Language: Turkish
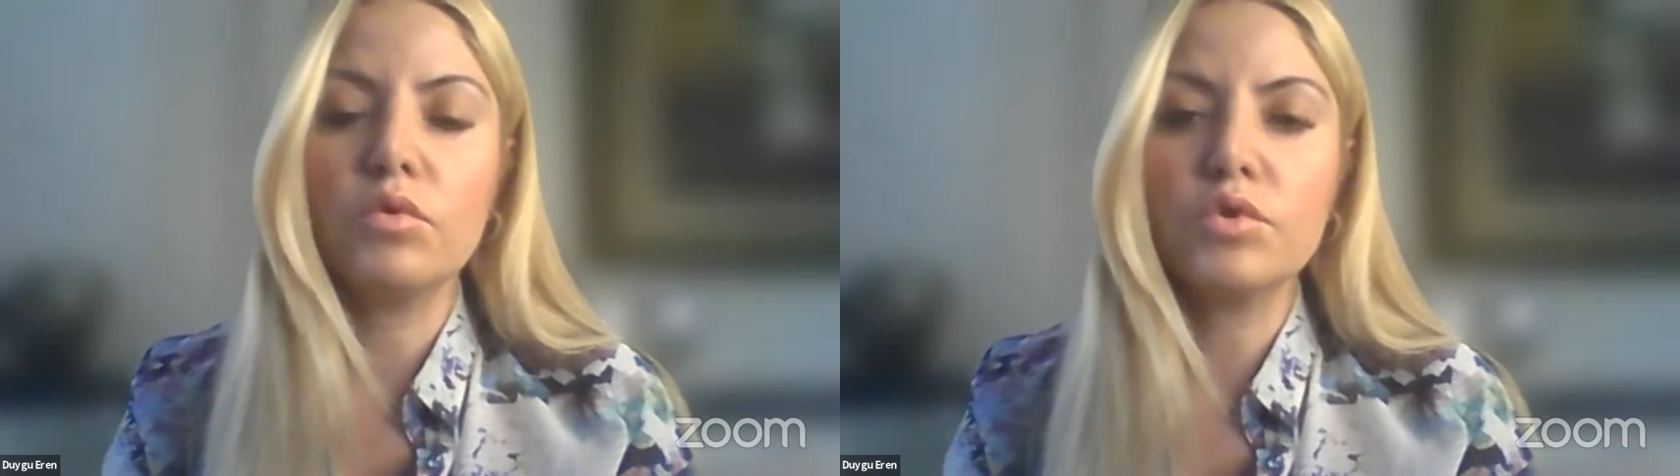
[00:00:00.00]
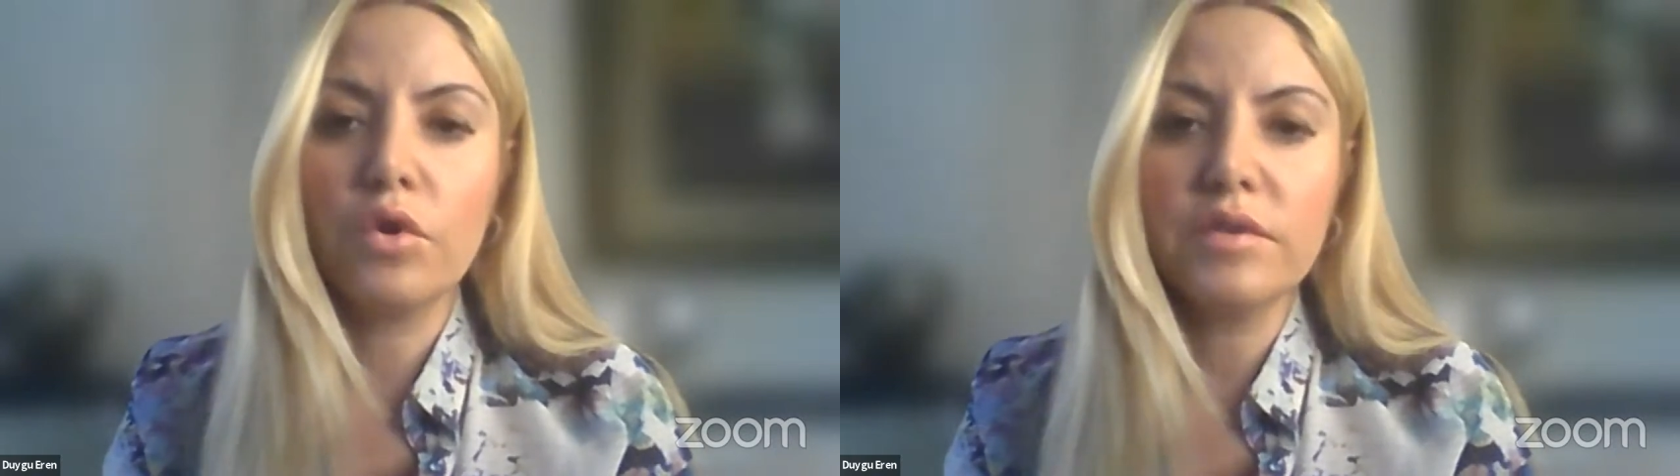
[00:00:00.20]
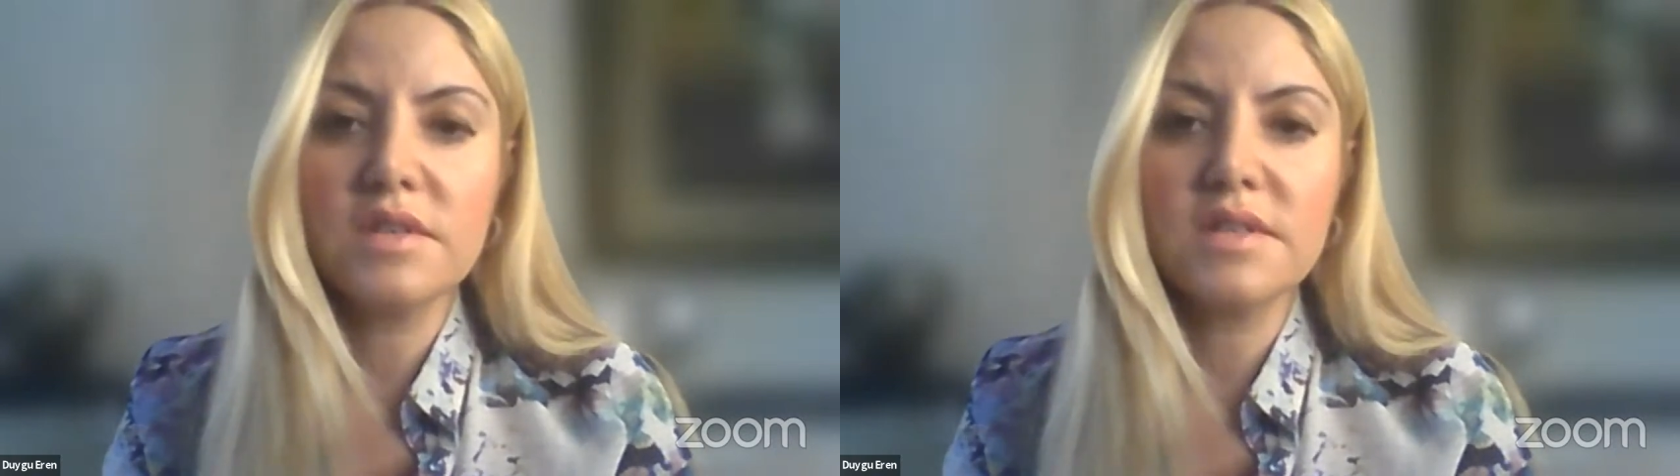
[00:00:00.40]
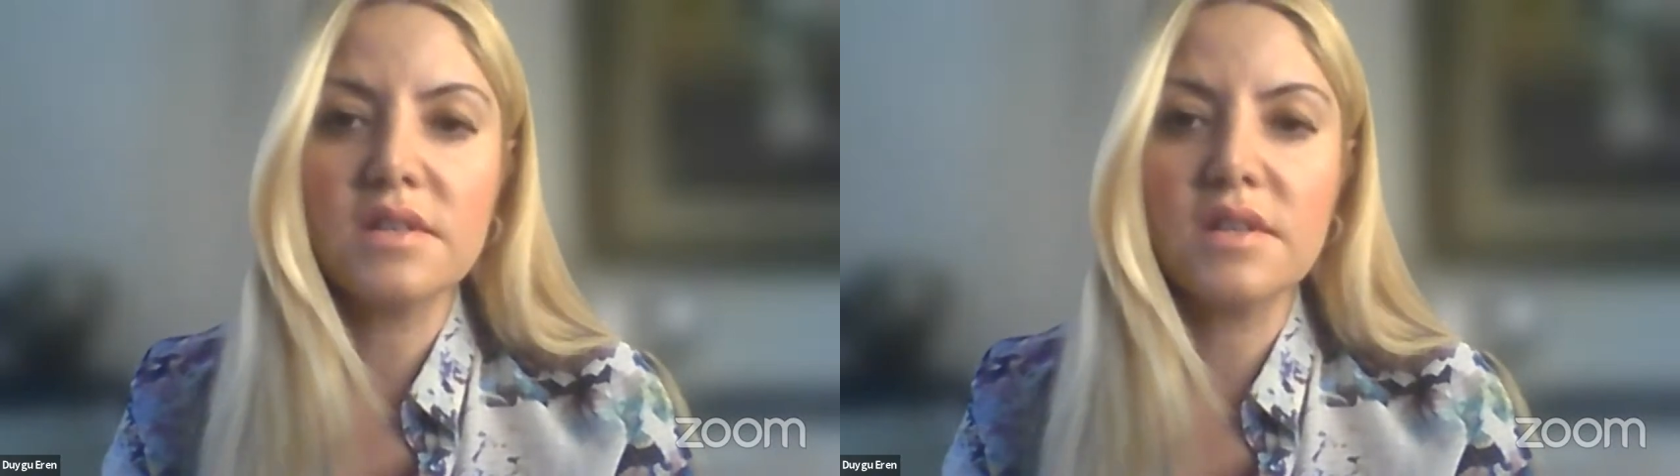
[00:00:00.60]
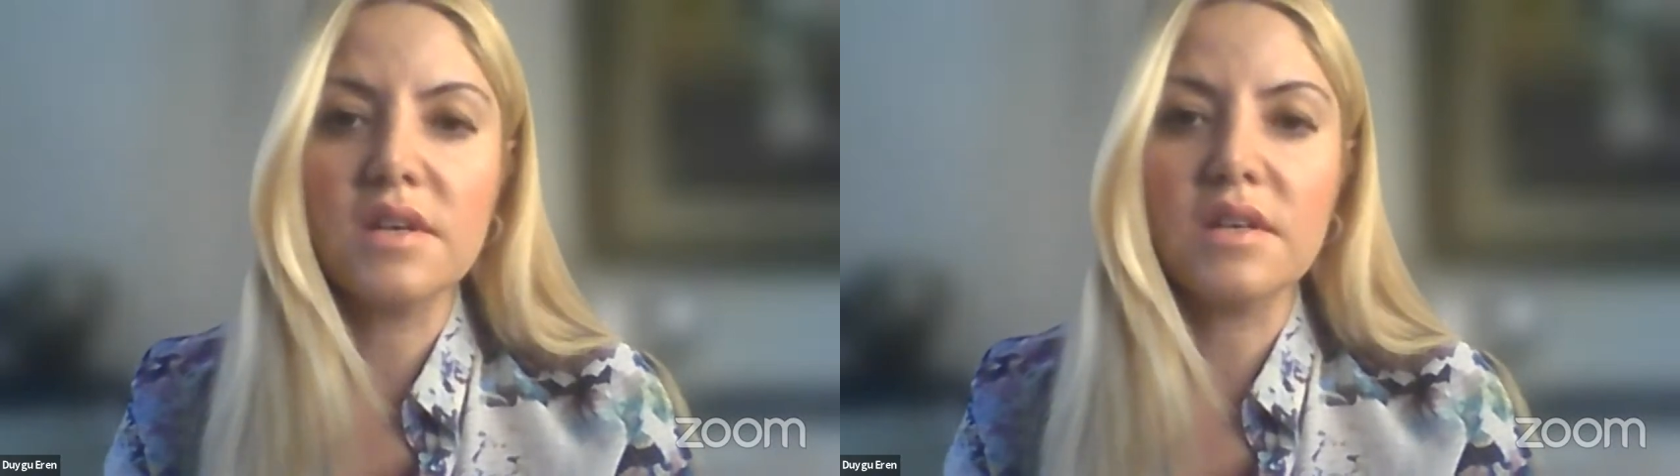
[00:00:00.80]

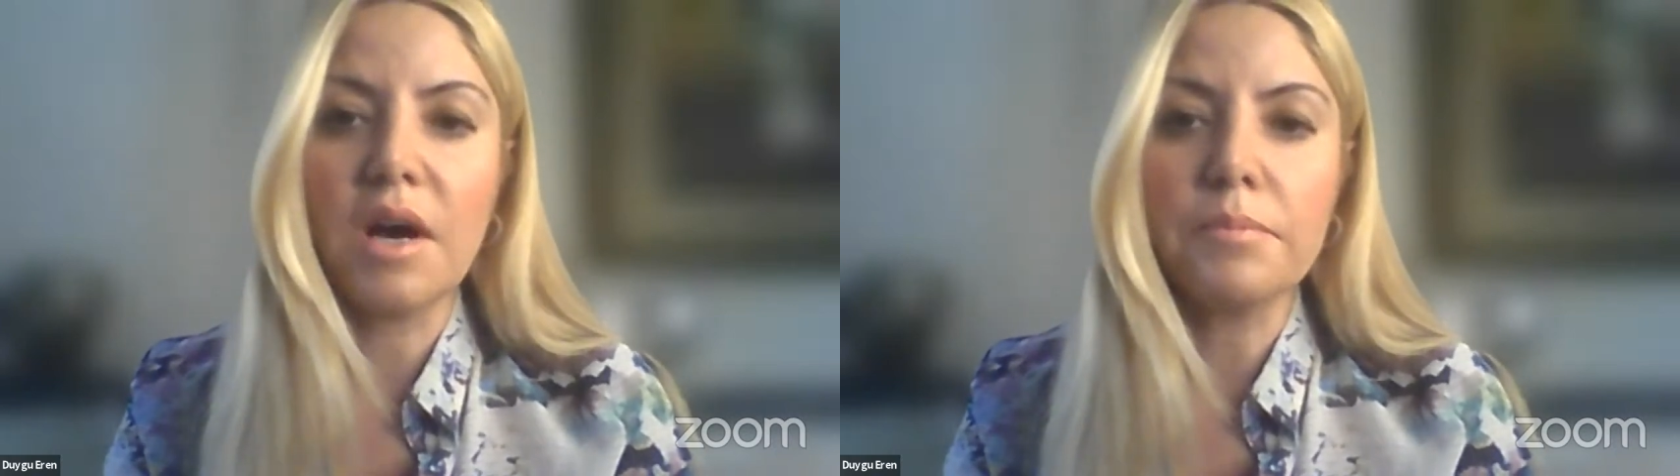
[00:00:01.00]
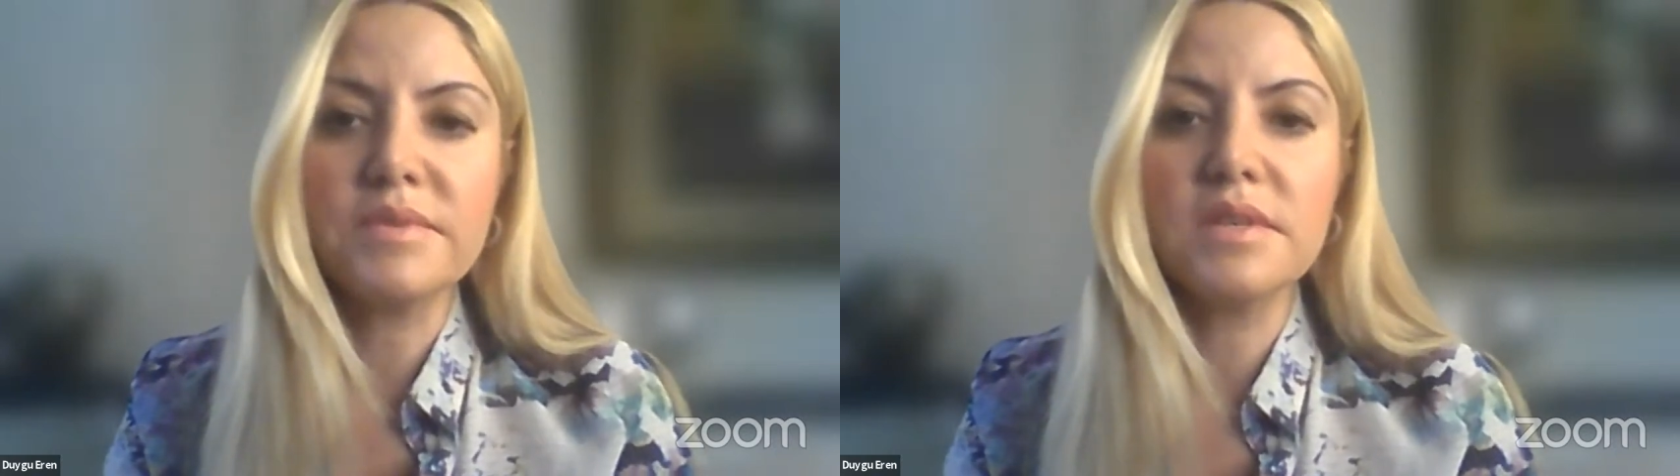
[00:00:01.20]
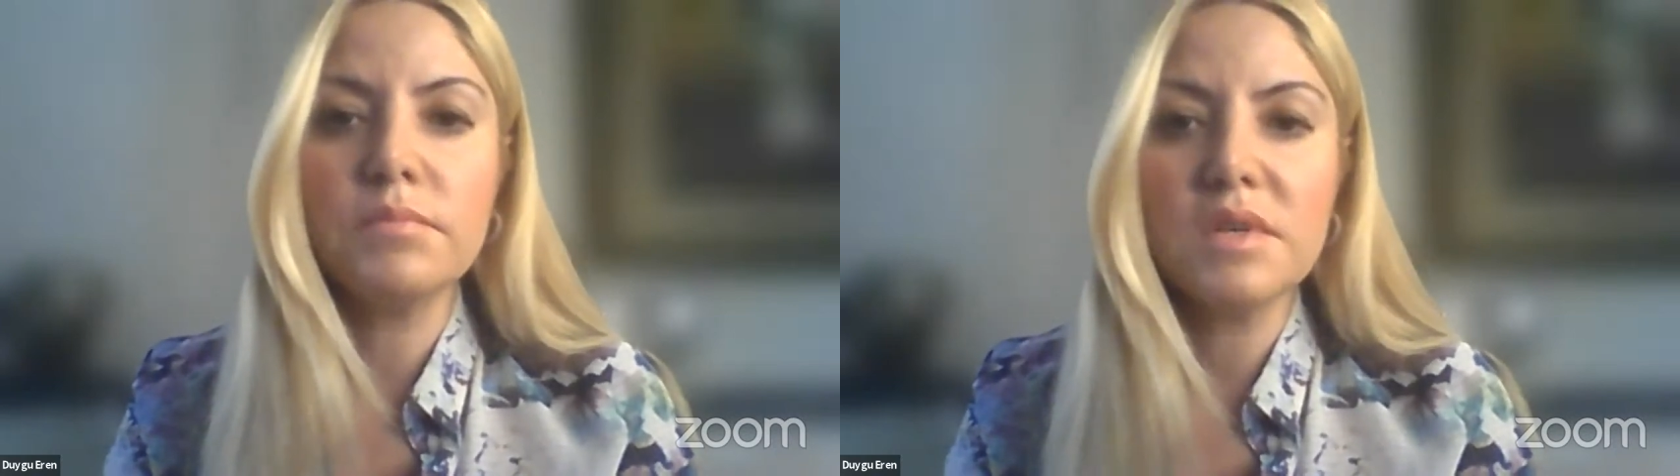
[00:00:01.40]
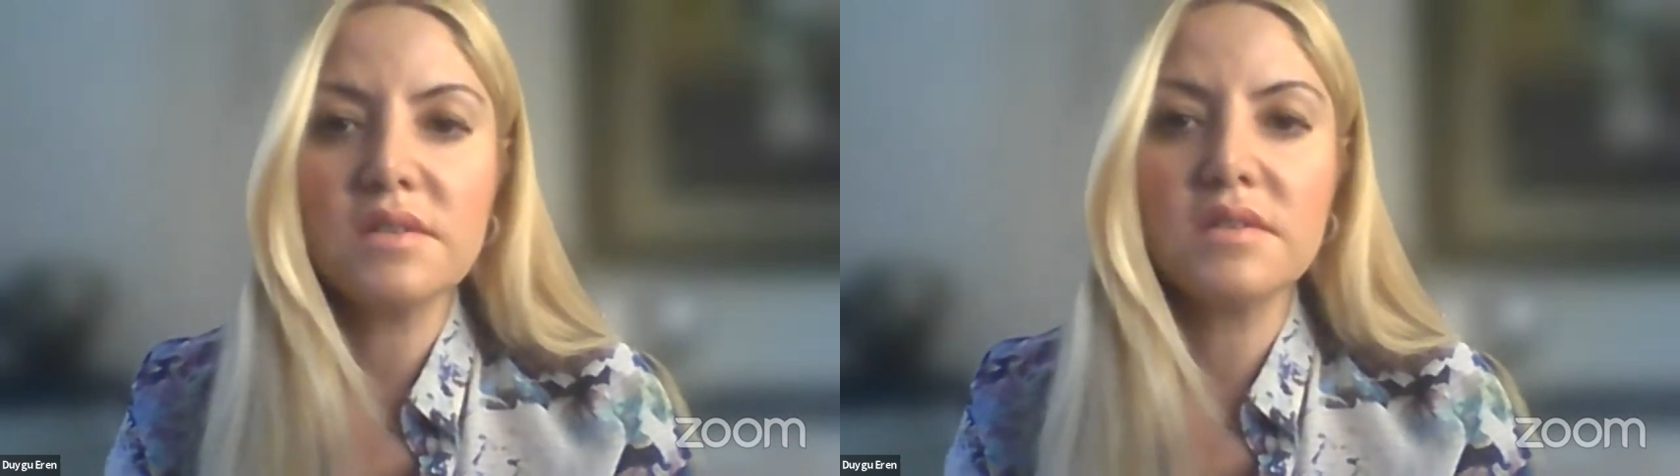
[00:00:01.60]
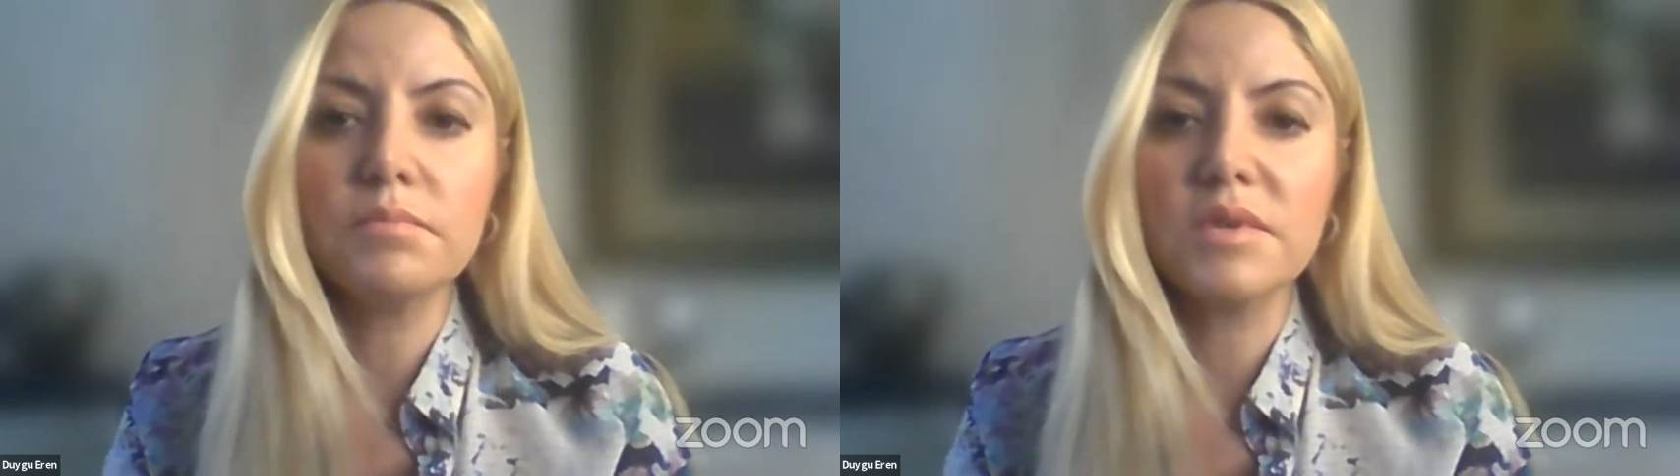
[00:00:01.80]
sonrasında yaptığım
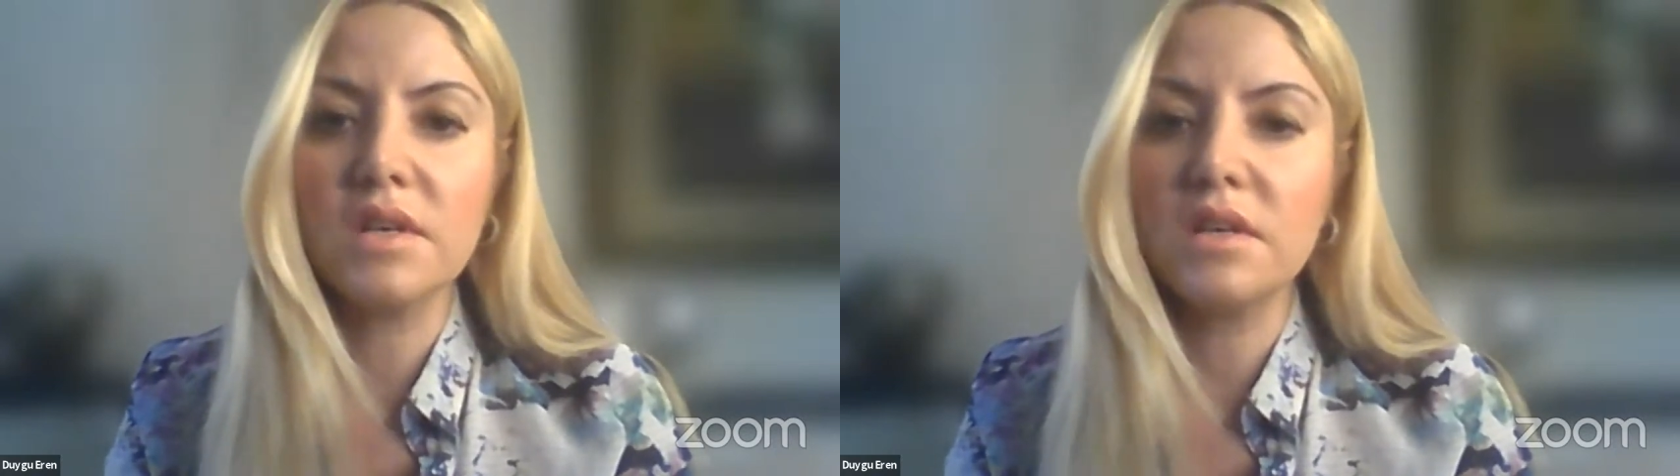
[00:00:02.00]
yatırımın